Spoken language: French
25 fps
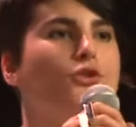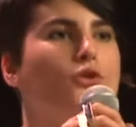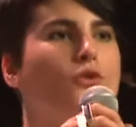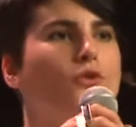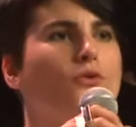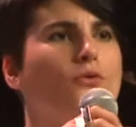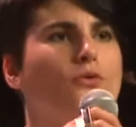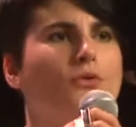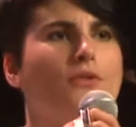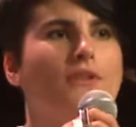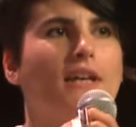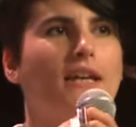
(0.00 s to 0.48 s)

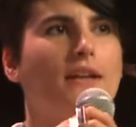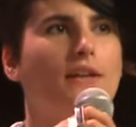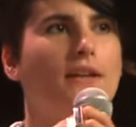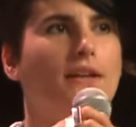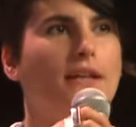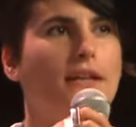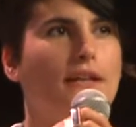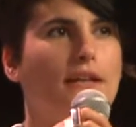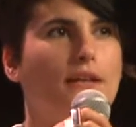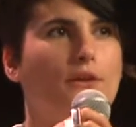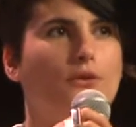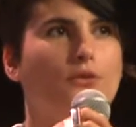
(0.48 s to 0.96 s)
gens ont
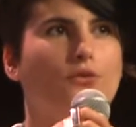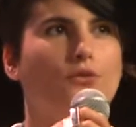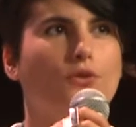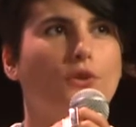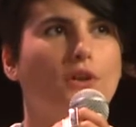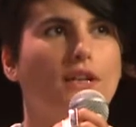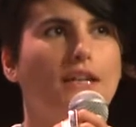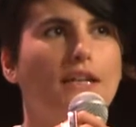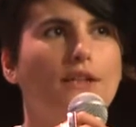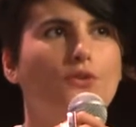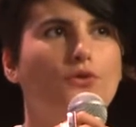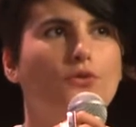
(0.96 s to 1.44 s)
une,
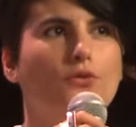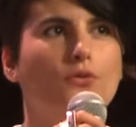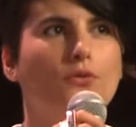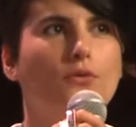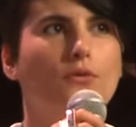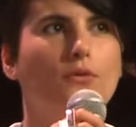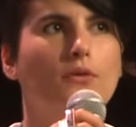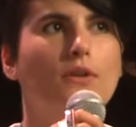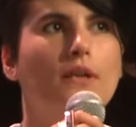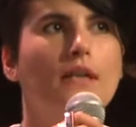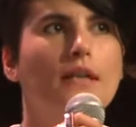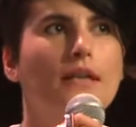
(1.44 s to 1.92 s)

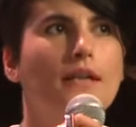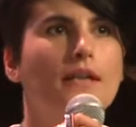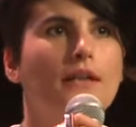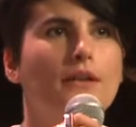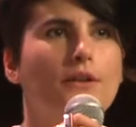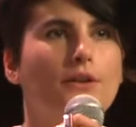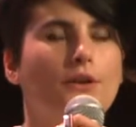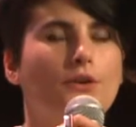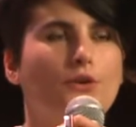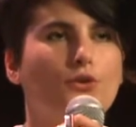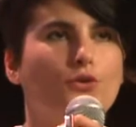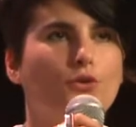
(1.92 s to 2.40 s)
relation
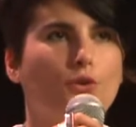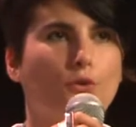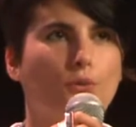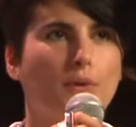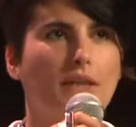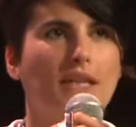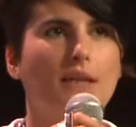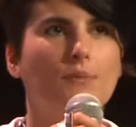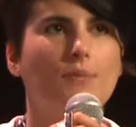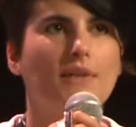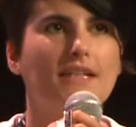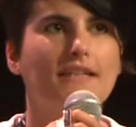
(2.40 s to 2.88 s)
sur
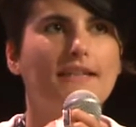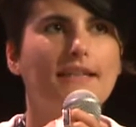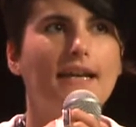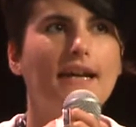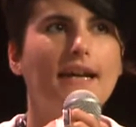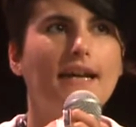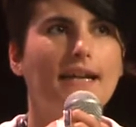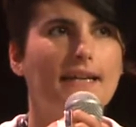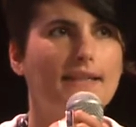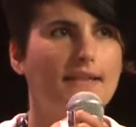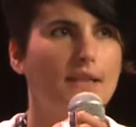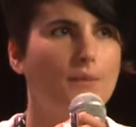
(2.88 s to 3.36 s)
Wikipédia
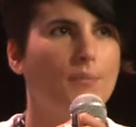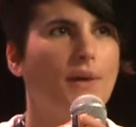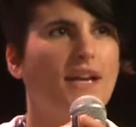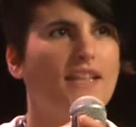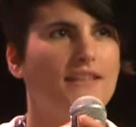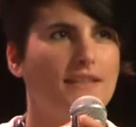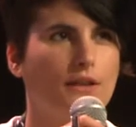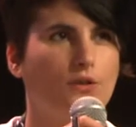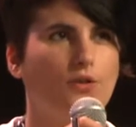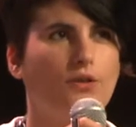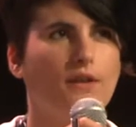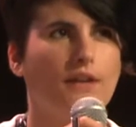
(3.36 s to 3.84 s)
assez
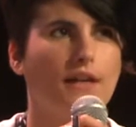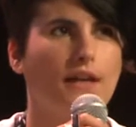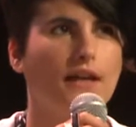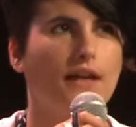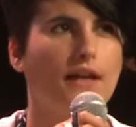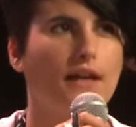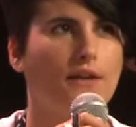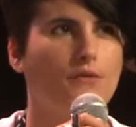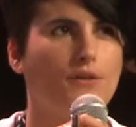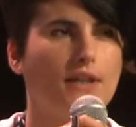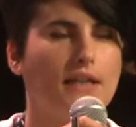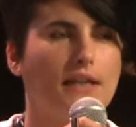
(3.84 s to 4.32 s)

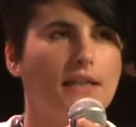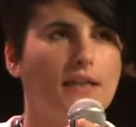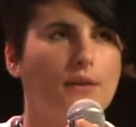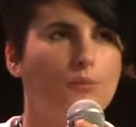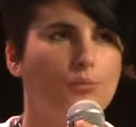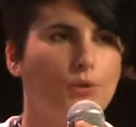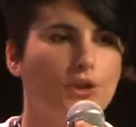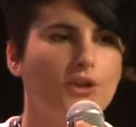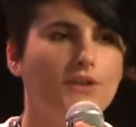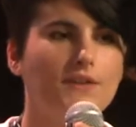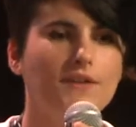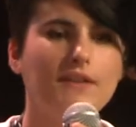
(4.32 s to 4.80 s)
particulière avec les
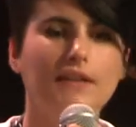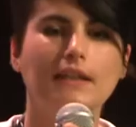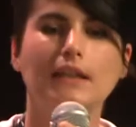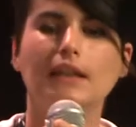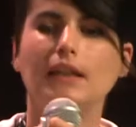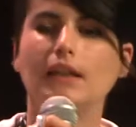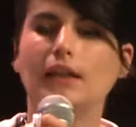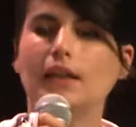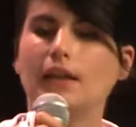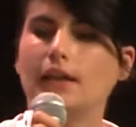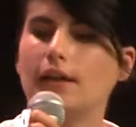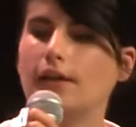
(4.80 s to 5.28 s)
bots.
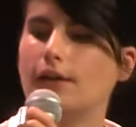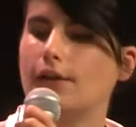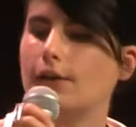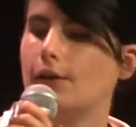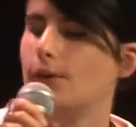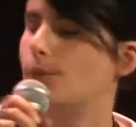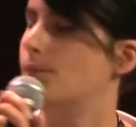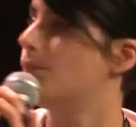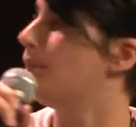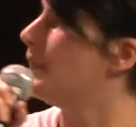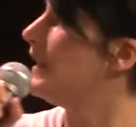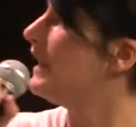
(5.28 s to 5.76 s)

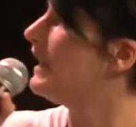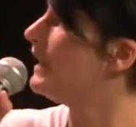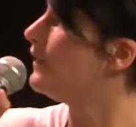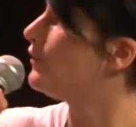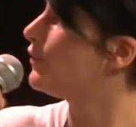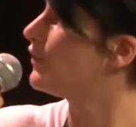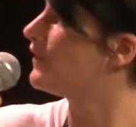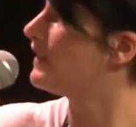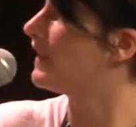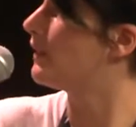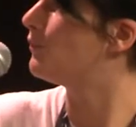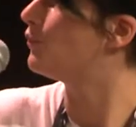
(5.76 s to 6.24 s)
Euh, et
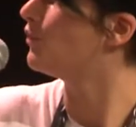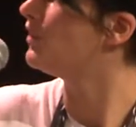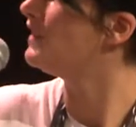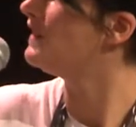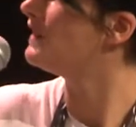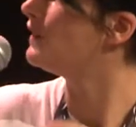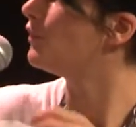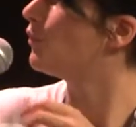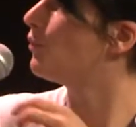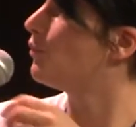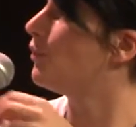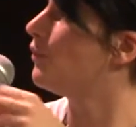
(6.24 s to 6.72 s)
notamment
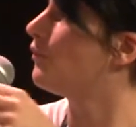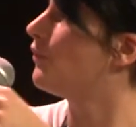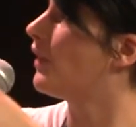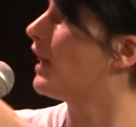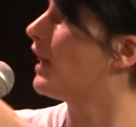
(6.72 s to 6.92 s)
ici, on peut